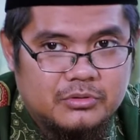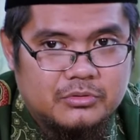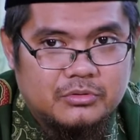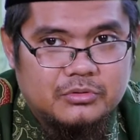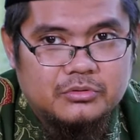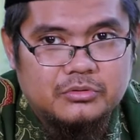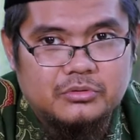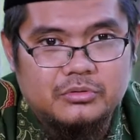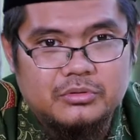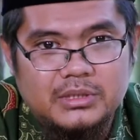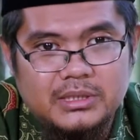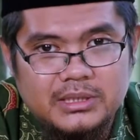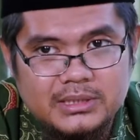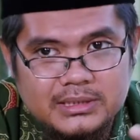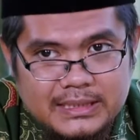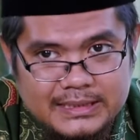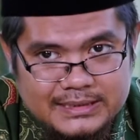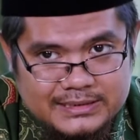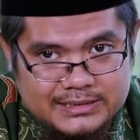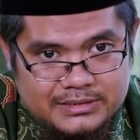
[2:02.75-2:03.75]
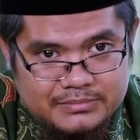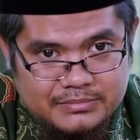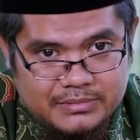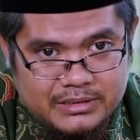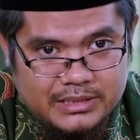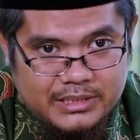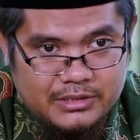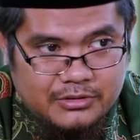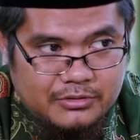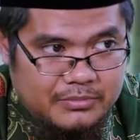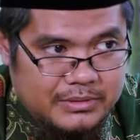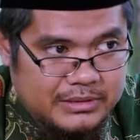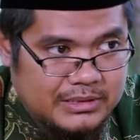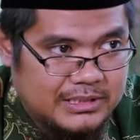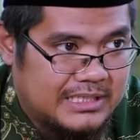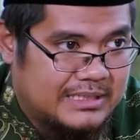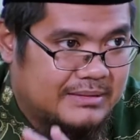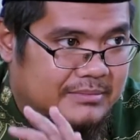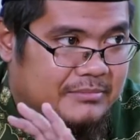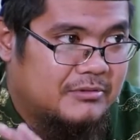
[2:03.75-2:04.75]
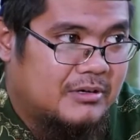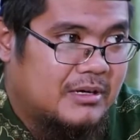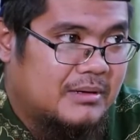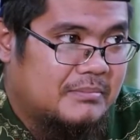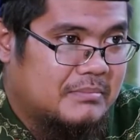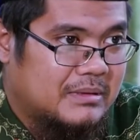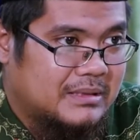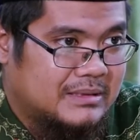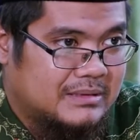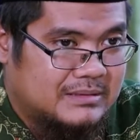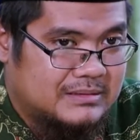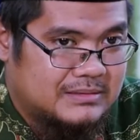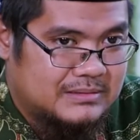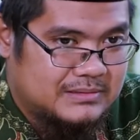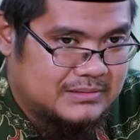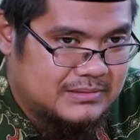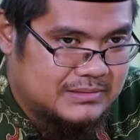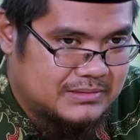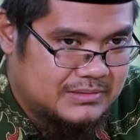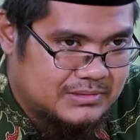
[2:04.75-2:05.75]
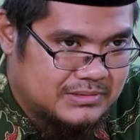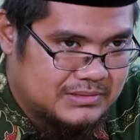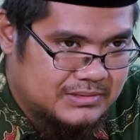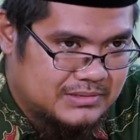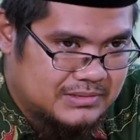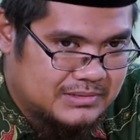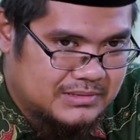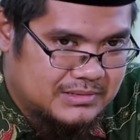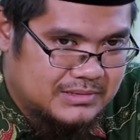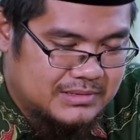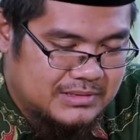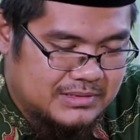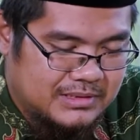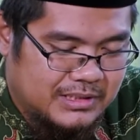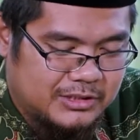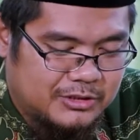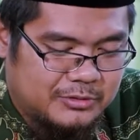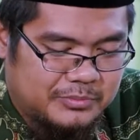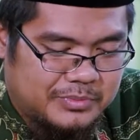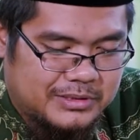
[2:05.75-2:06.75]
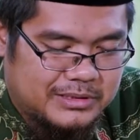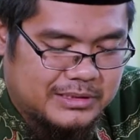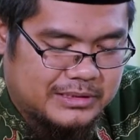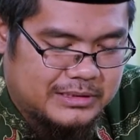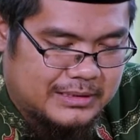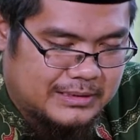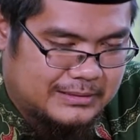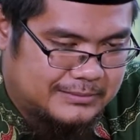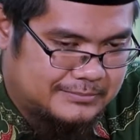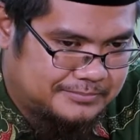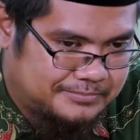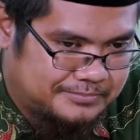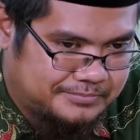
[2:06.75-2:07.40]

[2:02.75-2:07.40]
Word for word: untuk kita sebagai umatnya Nabi Muhammad. Nah, itu pertanyaan.